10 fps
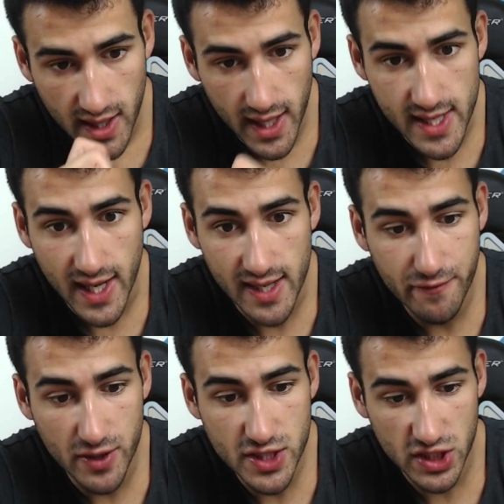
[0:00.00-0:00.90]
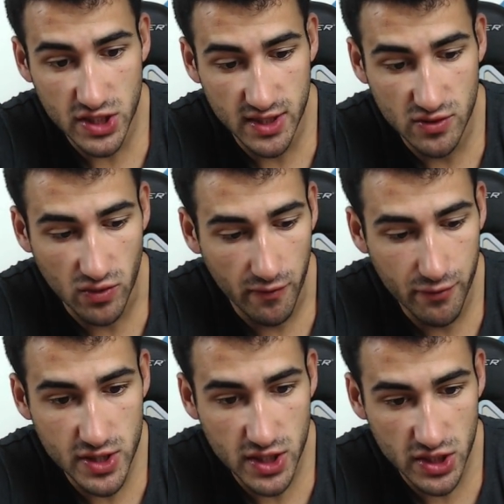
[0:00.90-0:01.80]
Allez, allez, faut aller chercher cette tour. Faut
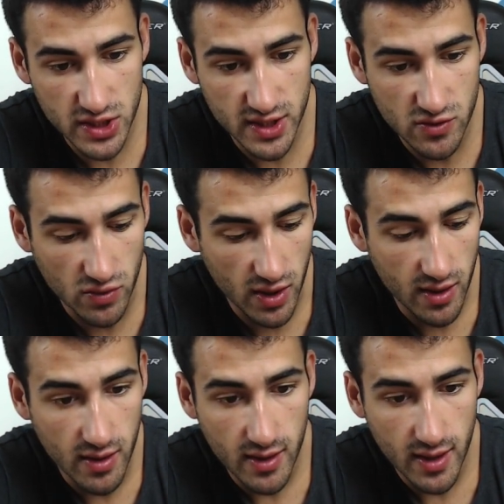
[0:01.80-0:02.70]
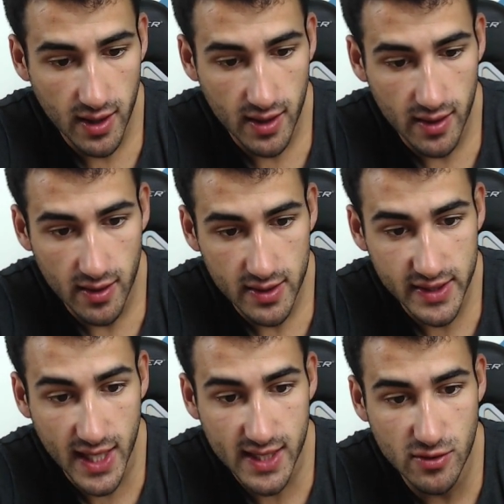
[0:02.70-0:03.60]
aller chercher cette tour.
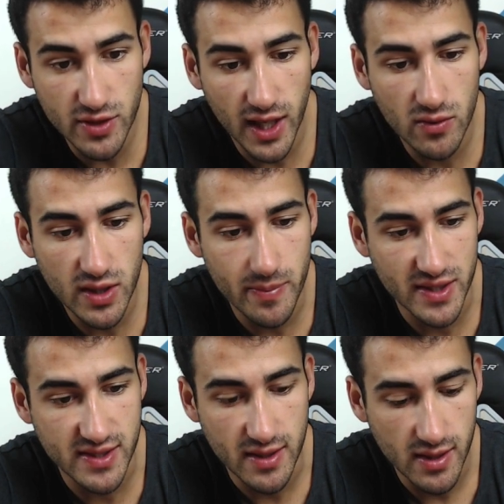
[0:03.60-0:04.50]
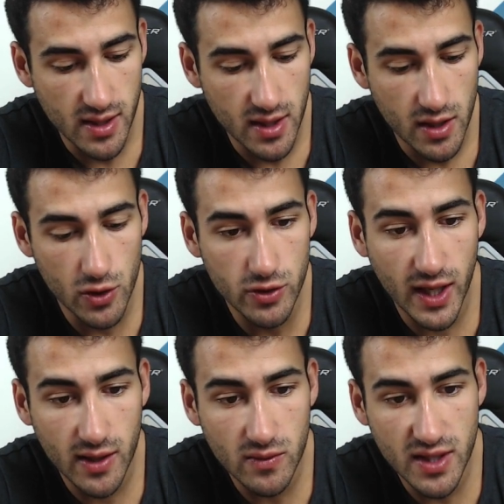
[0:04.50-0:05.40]
Yes, le dragon qui est passé. Le
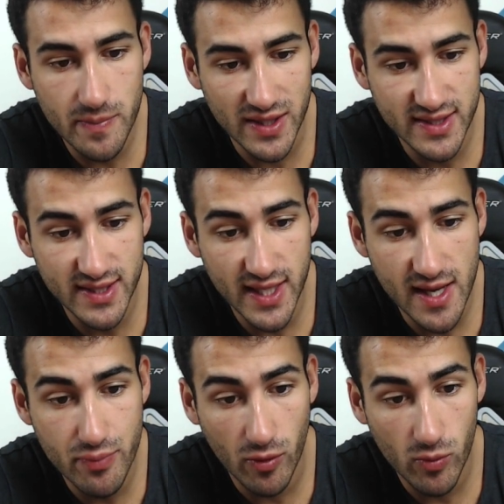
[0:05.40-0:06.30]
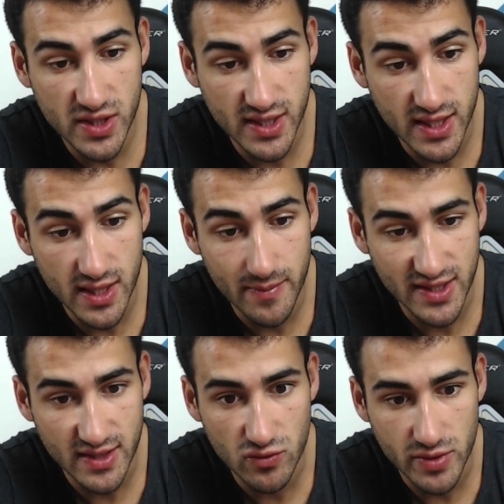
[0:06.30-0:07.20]
dragon qui est passé, et pour moi, c'est bah,
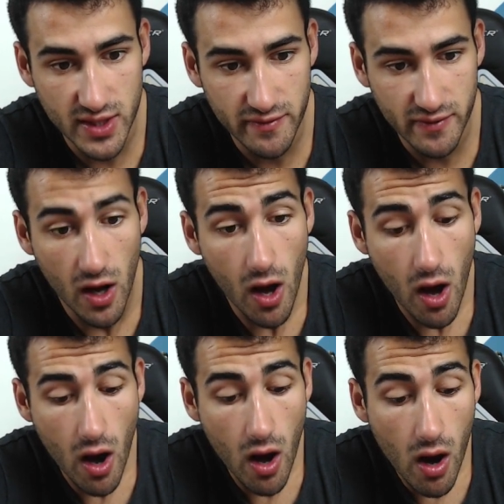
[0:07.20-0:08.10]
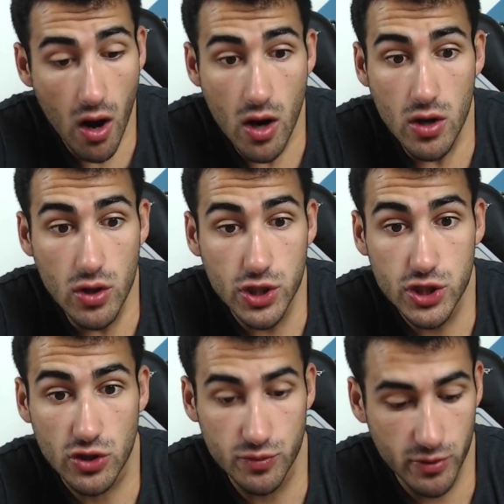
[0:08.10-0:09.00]
tout bénéfique. Oh le
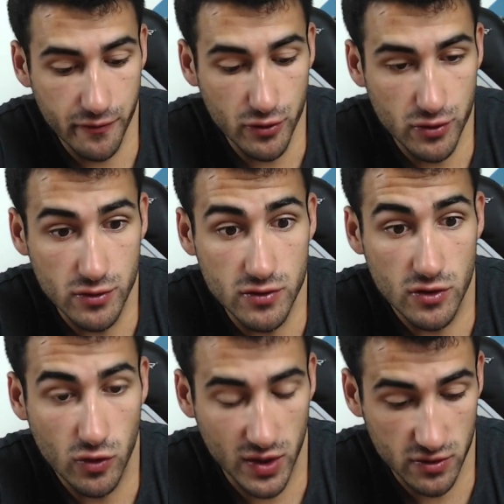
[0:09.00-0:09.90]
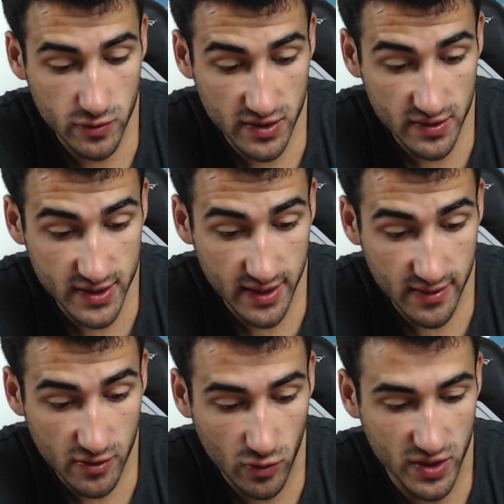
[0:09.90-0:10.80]
changement de focus, 367,
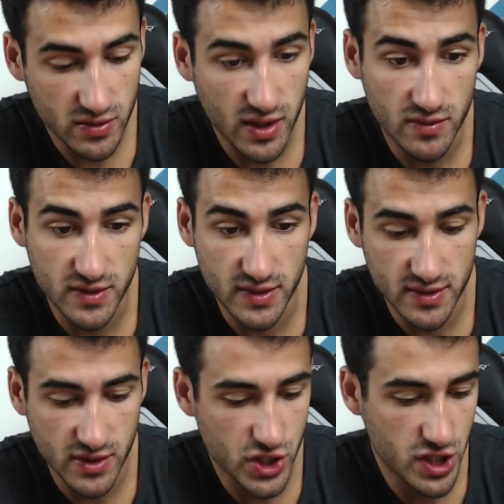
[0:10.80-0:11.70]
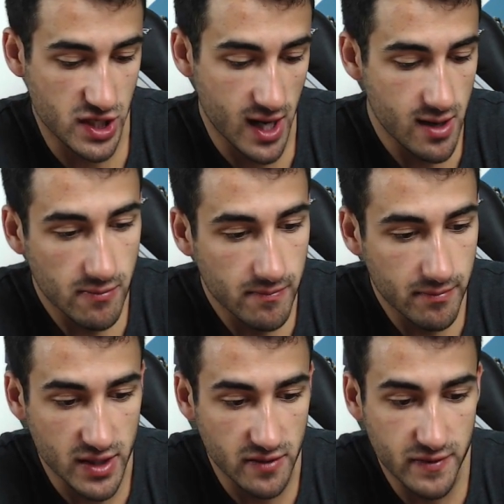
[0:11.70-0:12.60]
346. Génial,
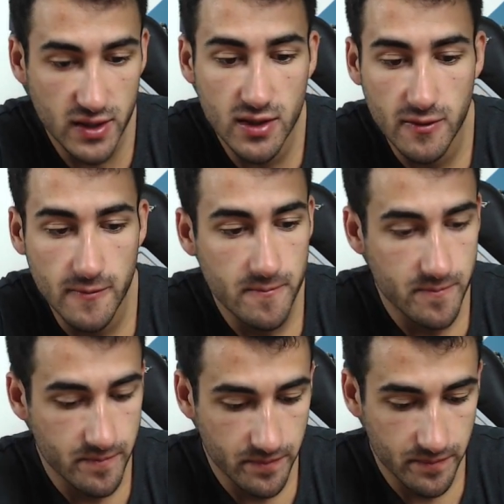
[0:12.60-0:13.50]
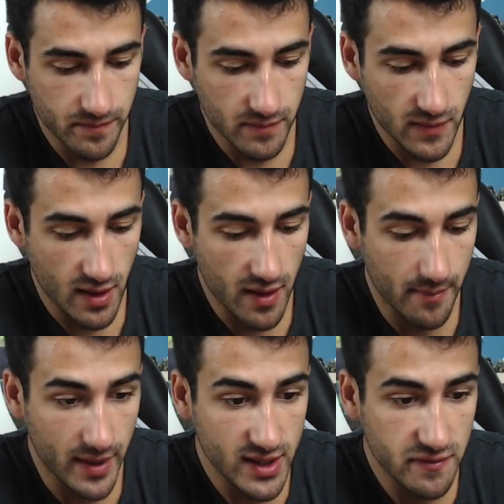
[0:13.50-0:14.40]
magnifique.
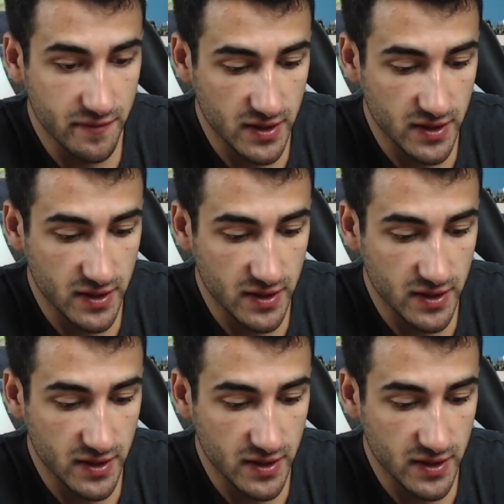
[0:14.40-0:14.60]
Magnifique.